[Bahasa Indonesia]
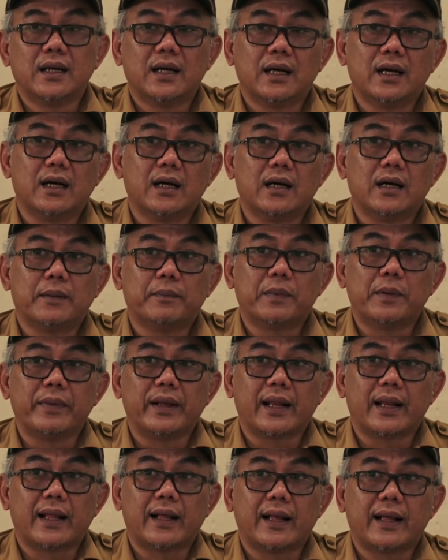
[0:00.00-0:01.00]
uh,
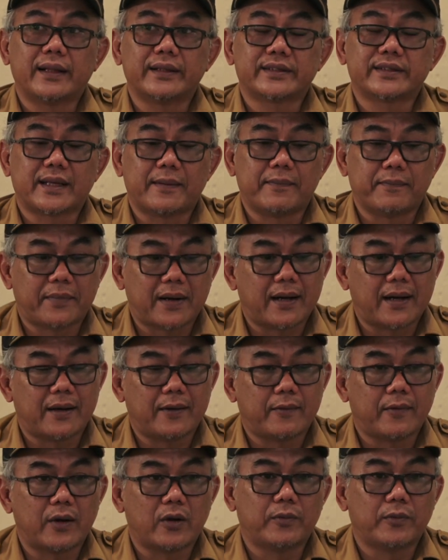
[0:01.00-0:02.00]
pemilahan sampah
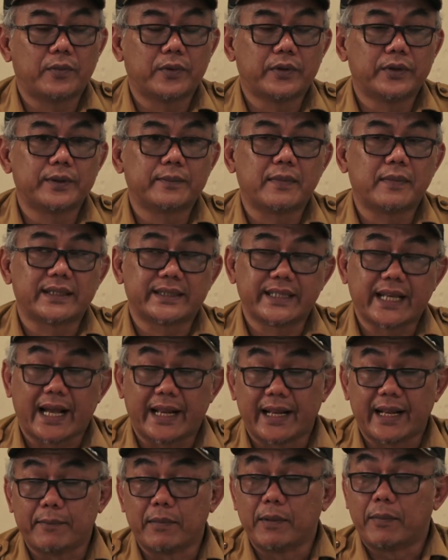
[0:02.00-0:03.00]
walaupun masih
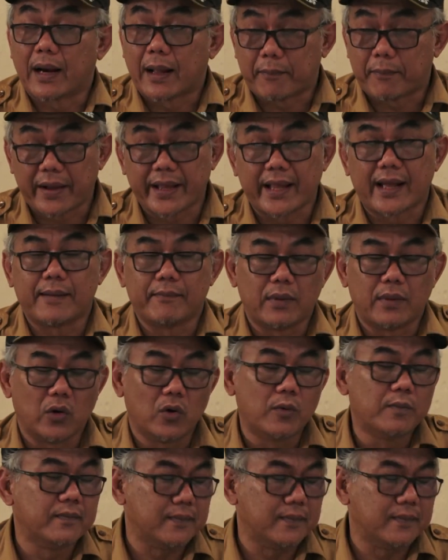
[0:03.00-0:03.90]
ada beberapa yang belum